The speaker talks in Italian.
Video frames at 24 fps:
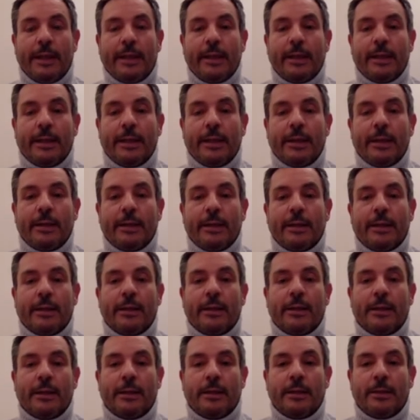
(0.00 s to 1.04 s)

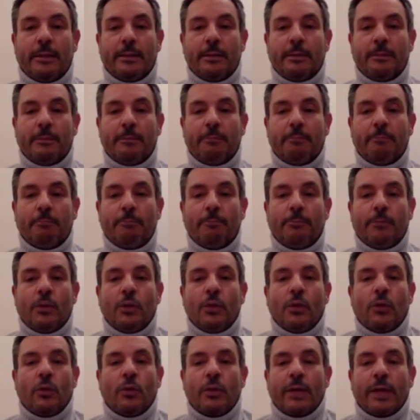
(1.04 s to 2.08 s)
eh,
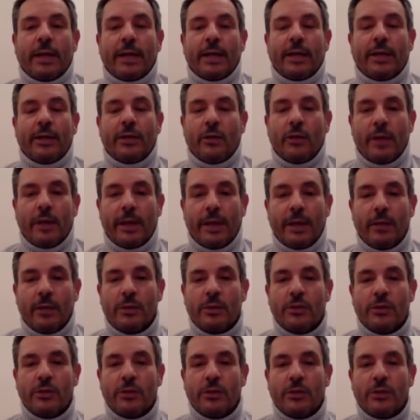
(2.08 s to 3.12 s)
non credo anche in
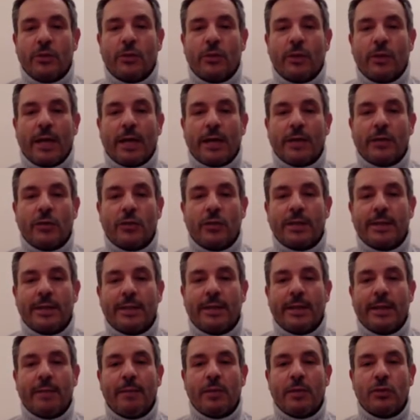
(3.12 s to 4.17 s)
questo caso che si
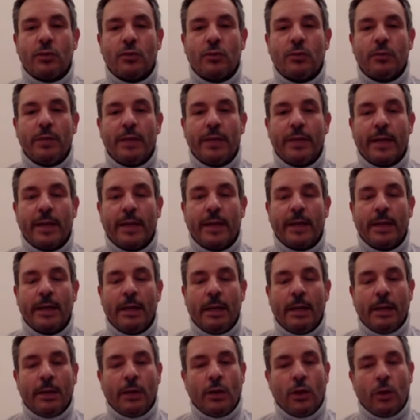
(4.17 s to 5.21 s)
debba subire.
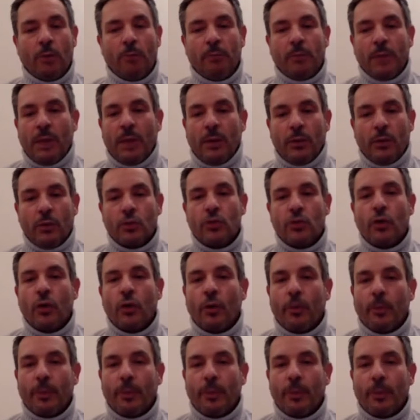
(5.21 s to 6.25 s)
Io non sono
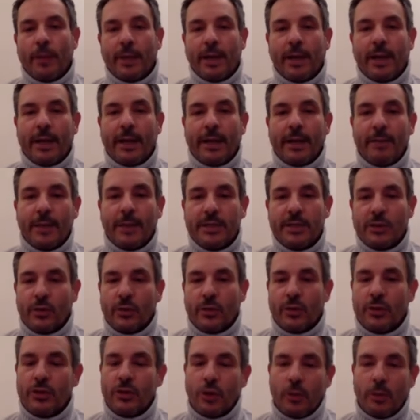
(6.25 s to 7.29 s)
per la repressione,
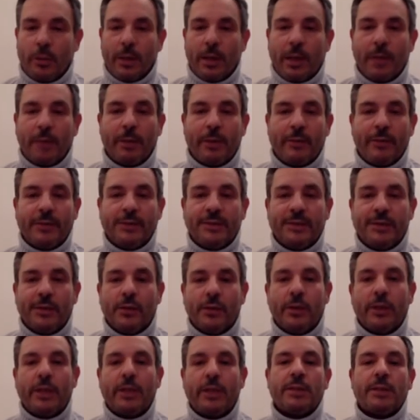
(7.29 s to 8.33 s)
sono per la
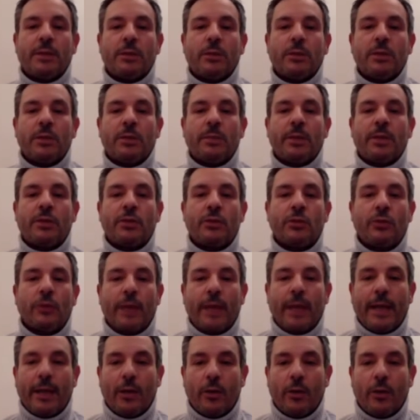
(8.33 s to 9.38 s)
prevenzione. Se queste
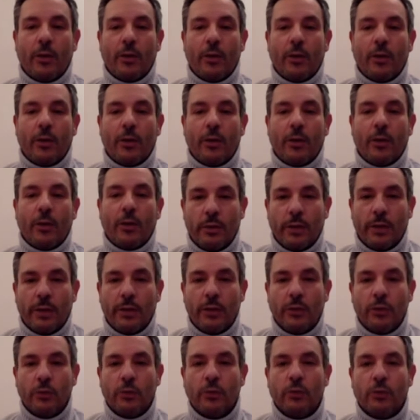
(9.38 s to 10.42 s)
persone hanno bisogno di un
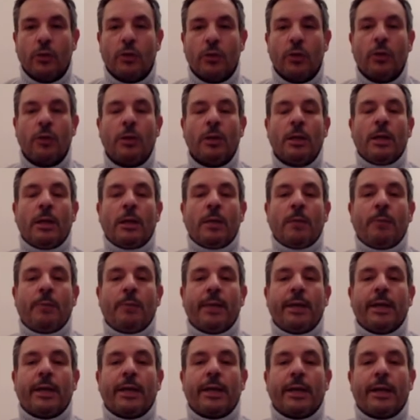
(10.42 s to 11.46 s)
aiuto
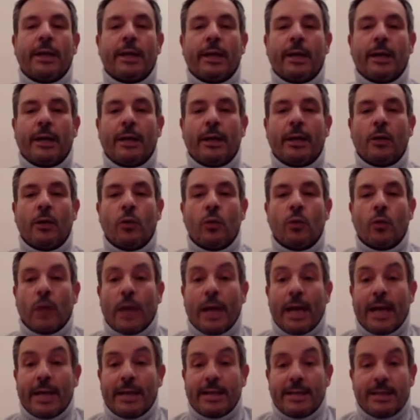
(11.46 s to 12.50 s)
per eh,
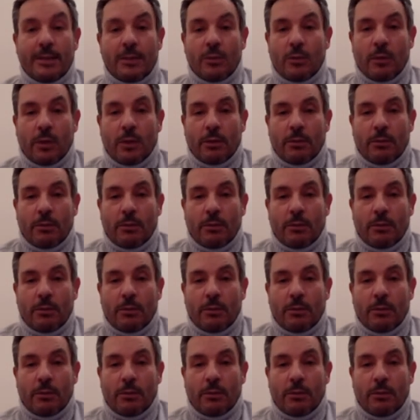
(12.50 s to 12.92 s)
curarsi,